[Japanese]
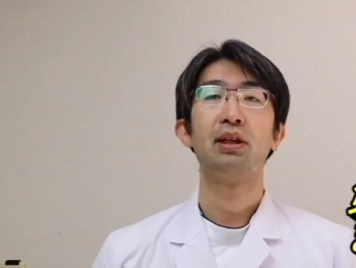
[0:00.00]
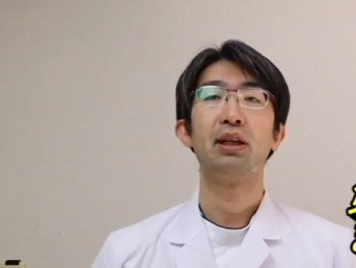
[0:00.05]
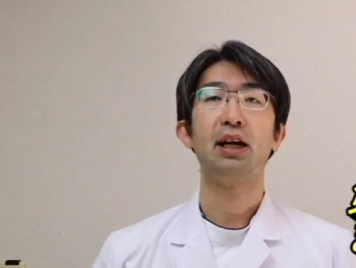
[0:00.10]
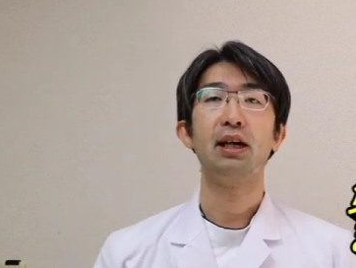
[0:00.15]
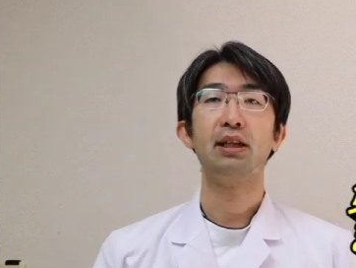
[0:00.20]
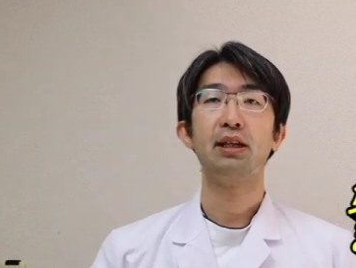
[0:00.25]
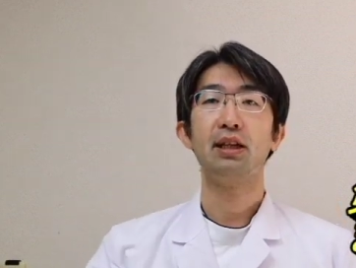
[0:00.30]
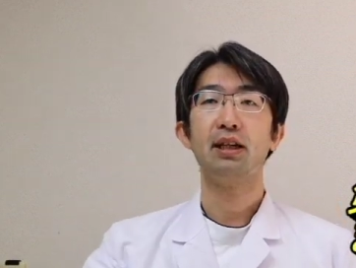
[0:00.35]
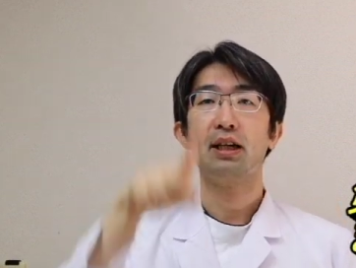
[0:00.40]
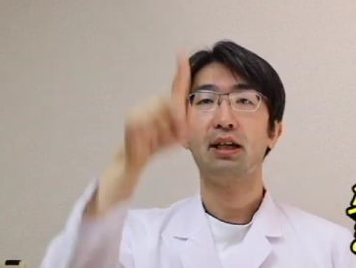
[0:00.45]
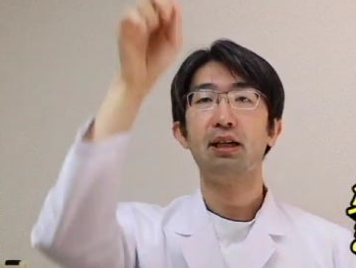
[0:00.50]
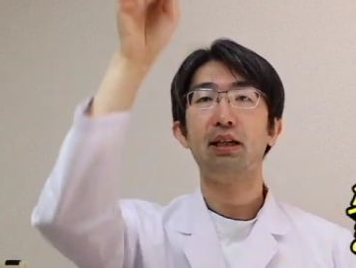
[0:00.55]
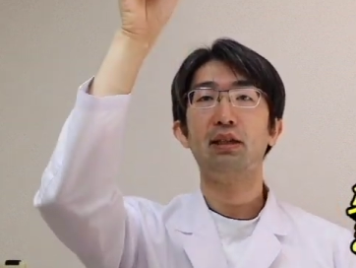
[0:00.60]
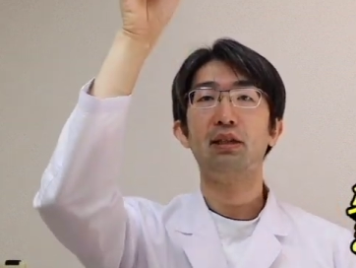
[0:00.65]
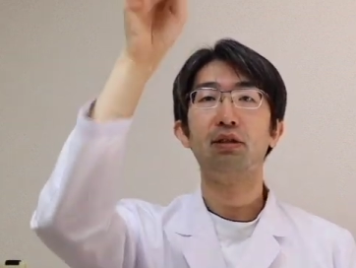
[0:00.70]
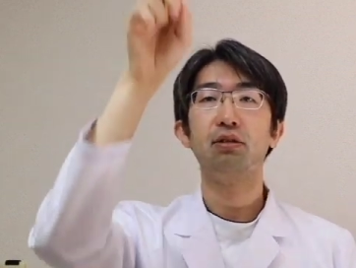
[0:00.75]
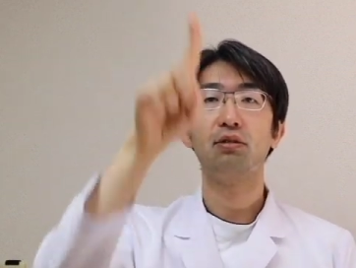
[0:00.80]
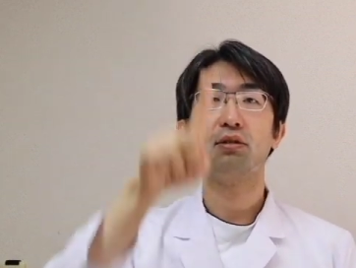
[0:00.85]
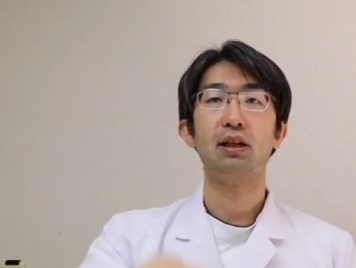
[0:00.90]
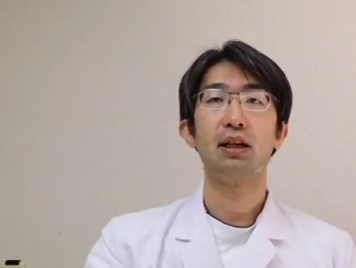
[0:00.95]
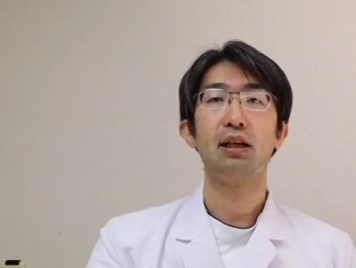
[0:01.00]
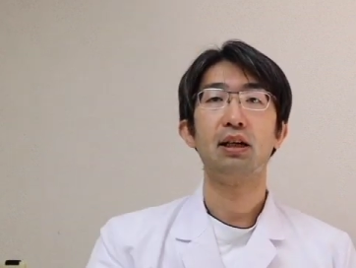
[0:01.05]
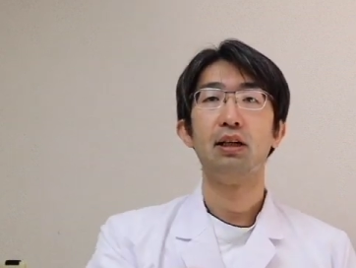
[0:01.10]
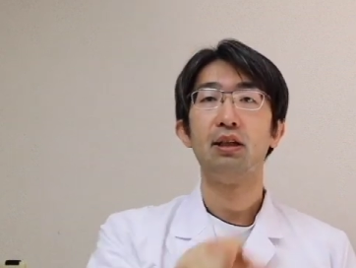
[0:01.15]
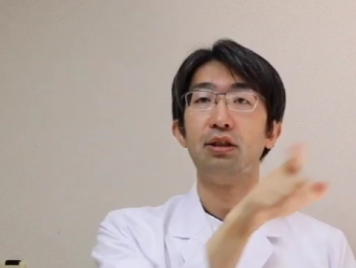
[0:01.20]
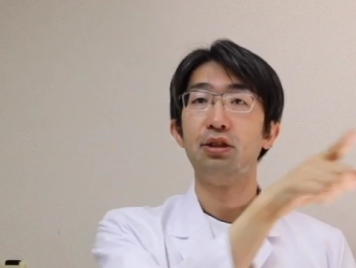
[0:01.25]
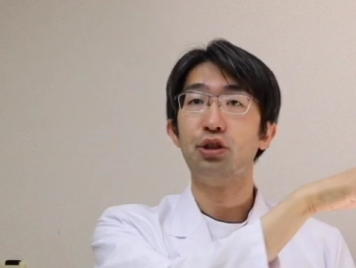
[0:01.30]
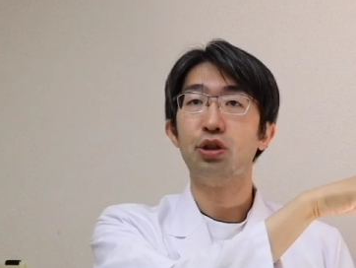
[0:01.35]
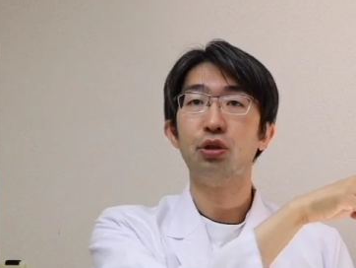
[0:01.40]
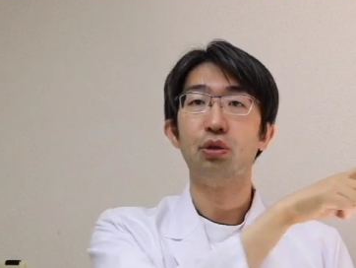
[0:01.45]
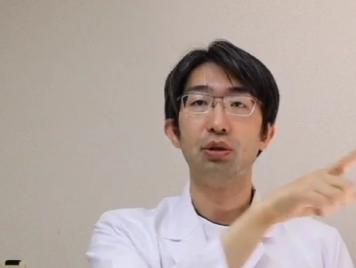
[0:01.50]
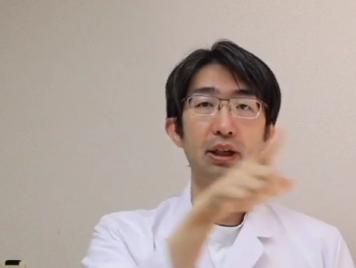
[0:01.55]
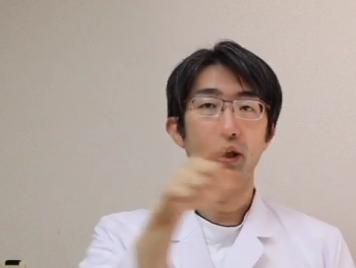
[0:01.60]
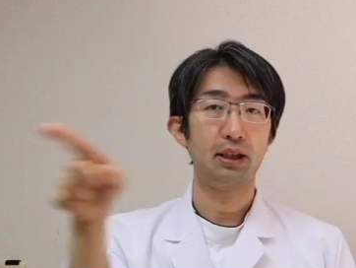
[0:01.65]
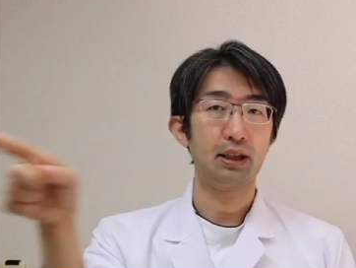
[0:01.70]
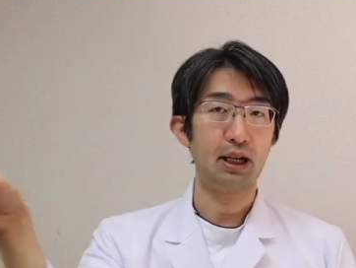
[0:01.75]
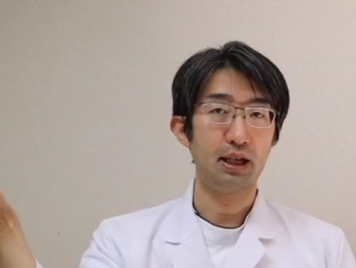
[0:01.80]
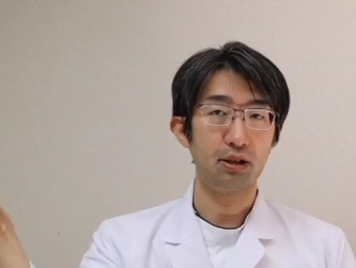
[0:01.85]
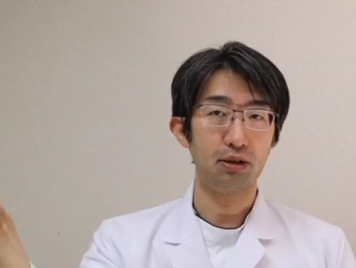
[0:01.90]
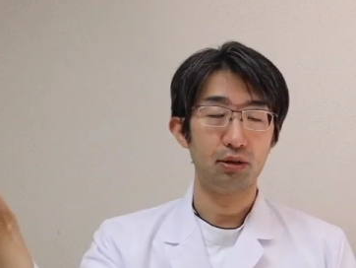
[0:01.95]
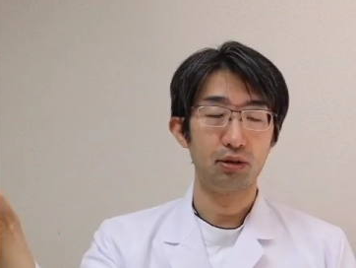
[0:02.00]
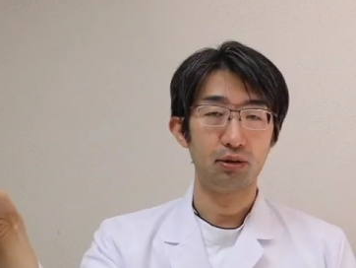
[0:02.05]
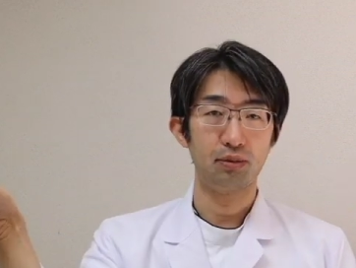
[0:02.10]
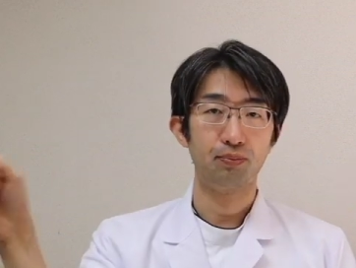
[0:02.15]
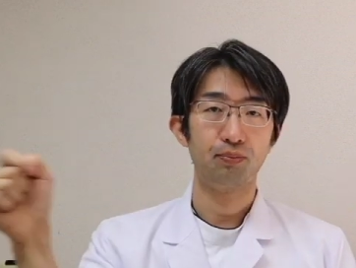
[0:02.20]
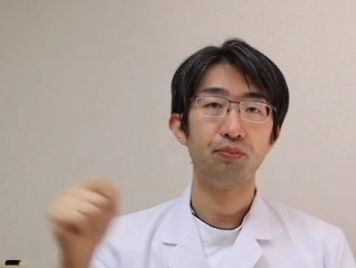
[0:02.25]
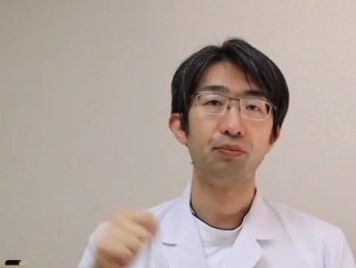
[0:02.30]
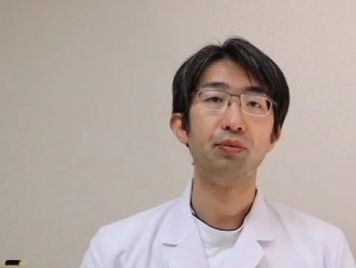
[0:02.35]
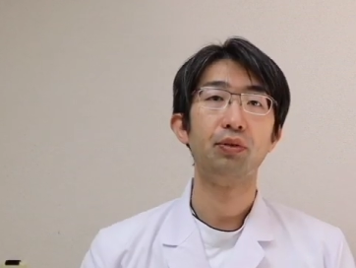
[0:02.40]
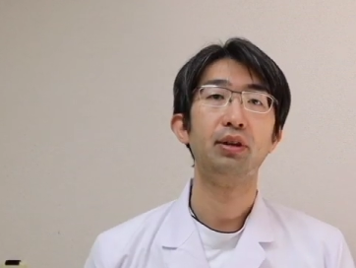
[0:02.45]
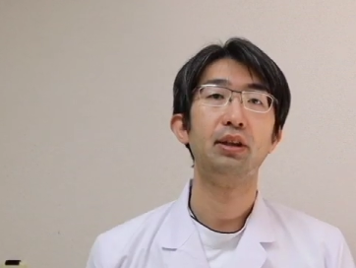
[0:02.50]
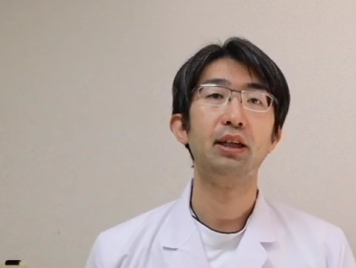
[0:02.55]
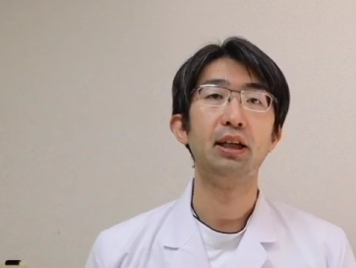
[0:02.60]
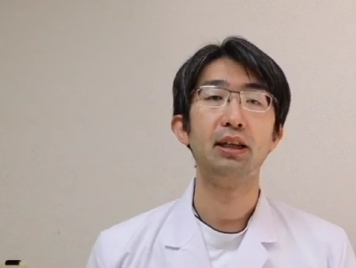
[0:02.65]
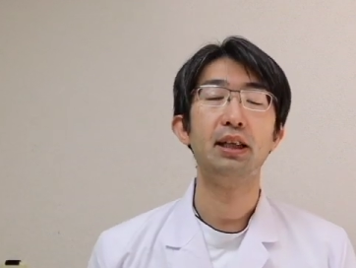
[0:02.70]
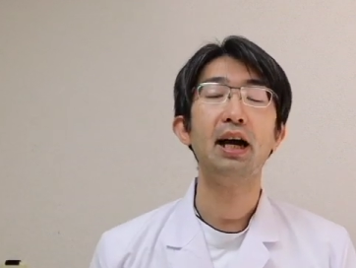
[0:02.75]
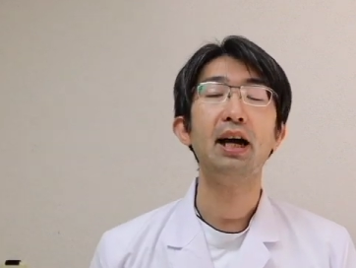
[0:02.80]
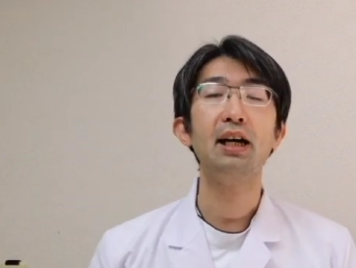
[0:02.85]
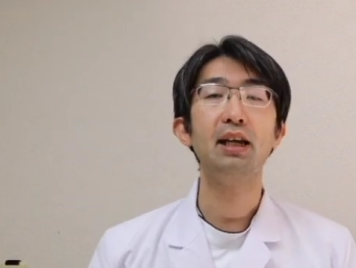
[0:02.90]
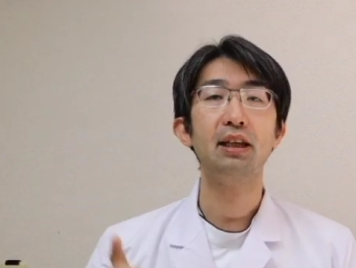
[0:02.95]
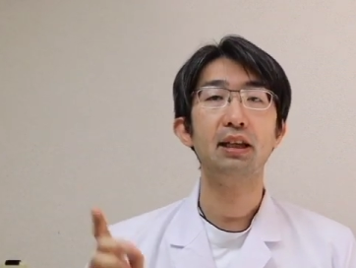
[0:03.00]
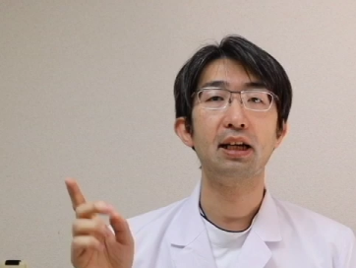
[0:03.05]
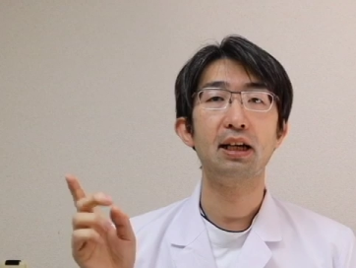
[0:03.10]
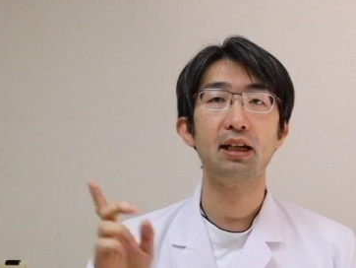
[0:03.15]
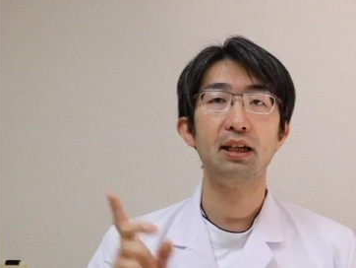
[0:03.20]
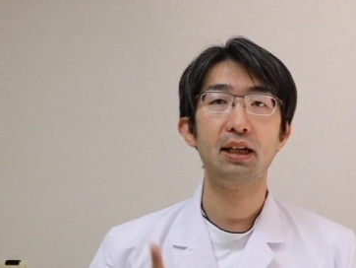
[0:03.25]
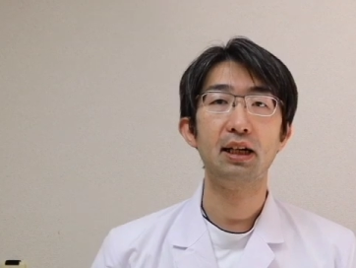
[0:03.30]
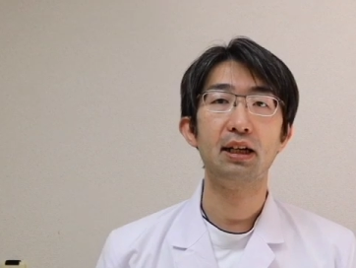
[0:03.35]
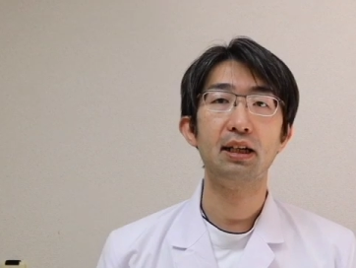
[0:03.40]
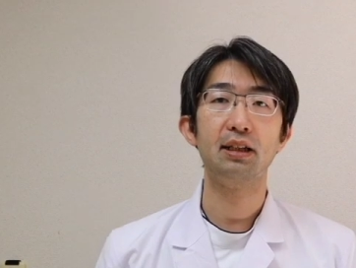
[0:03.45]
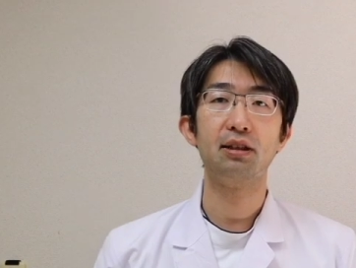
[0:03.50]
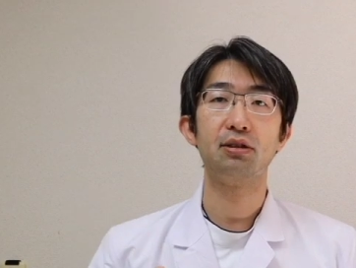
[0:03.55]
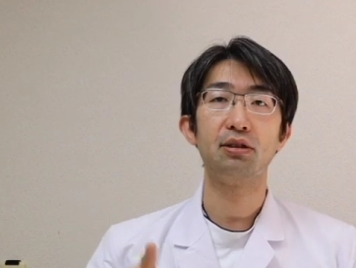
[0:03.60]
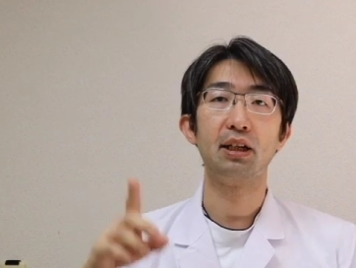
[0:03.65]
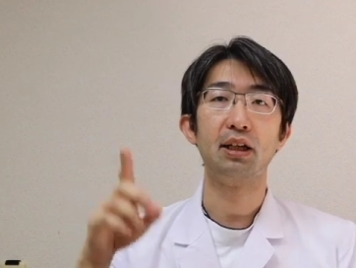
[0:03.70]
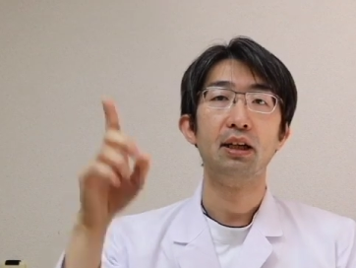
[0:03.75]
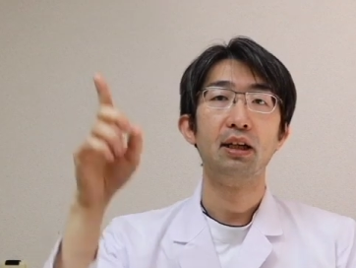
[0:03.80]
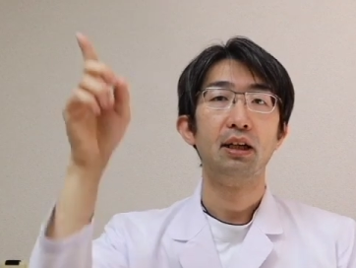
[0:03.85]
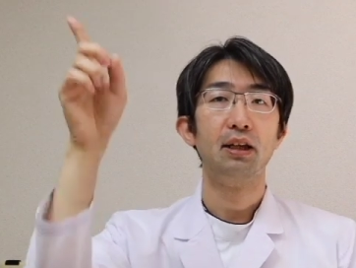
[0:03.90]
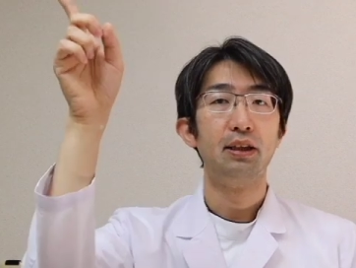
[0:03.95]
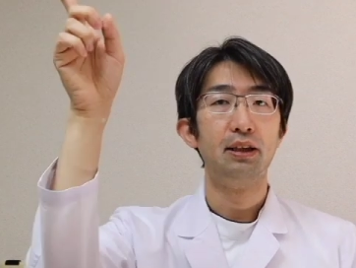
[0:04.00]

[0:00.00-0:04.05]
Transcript: 第二眼位っていうのが上下左右で、第三眼位って